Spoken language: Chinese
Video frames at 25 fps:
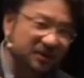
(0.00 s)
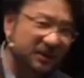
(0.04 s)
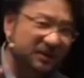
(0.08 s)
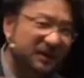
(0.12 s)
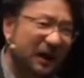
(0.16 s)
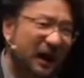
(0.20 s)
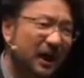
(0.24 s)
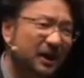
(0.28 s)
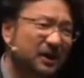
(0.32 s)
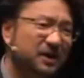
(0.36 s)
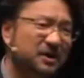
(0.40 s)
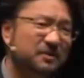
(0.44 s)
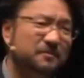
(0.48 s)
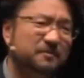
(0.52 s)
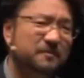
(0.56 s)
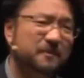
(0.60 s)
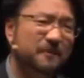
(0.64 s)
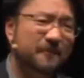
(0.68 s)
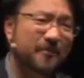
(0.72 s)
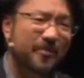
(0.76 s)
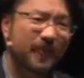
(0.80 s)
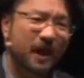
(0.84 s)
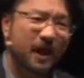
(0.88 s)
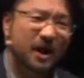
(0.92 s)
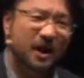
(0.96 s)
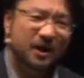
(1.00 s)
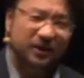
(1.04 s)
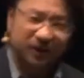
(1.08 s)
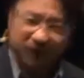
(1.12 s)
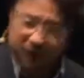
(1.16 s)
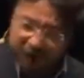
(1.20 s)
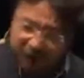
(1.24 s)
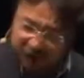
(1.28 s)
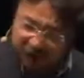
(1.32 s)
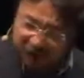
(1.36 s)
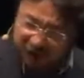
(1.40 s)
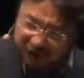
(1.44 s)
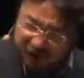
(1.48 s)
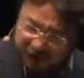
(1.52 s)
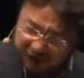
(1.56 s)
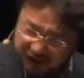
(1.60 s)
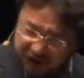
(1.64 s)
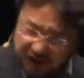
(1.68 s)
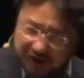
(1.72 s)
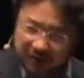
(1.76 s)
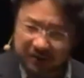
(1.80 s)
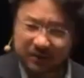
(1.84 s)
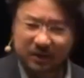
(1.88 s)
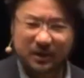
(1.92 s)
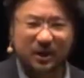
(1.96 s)
在哪里？你的
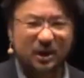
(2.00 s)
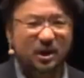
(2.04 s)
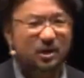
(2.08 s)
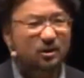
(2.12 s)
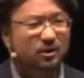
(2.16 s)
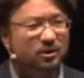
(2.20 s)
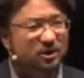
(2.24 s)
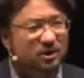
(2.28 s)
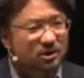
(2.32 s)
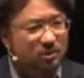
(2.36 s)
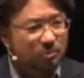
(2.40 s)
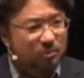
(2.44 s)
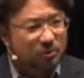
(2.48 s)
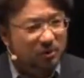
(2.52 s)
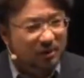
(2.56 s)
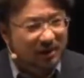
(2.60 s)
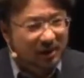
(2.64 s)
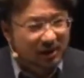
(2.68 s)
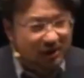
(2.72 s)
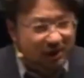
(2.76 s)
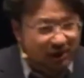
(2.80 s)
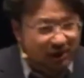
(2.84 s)
心是不是跟